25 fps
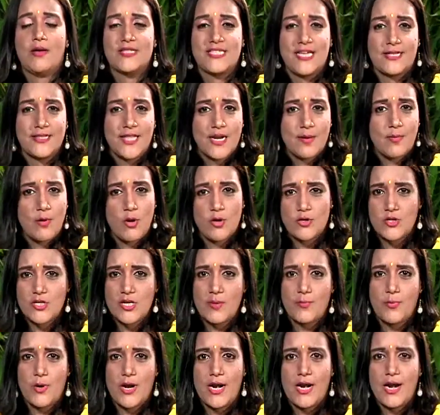సందర్భం
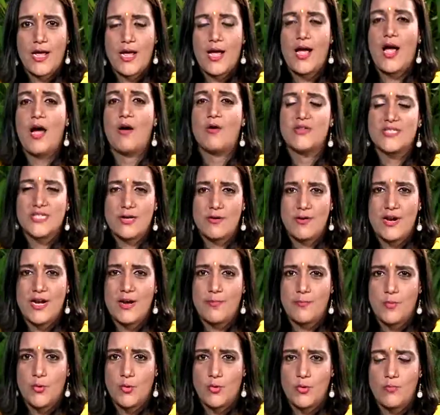వచ్చినప్పుడల్లా
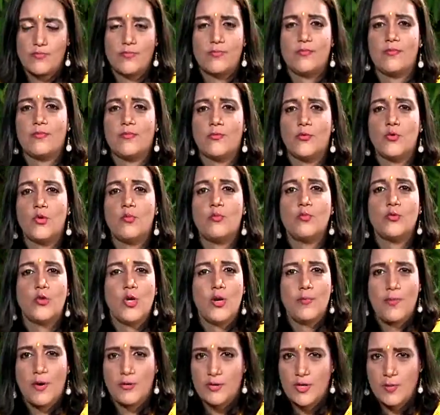అవసరమైనప్పుడు
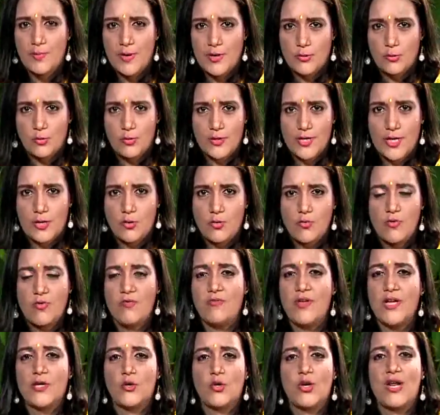దుమ్ముదులి పవతలు పెడుతుంటారు
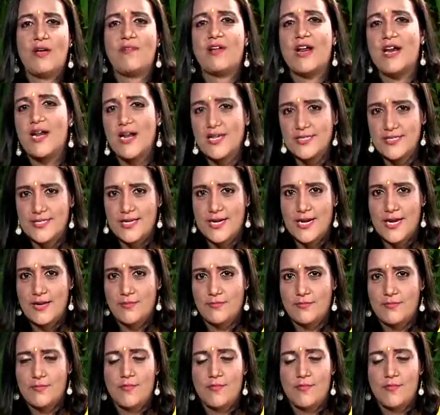వ్యక్తులు ఎవరైనా సరే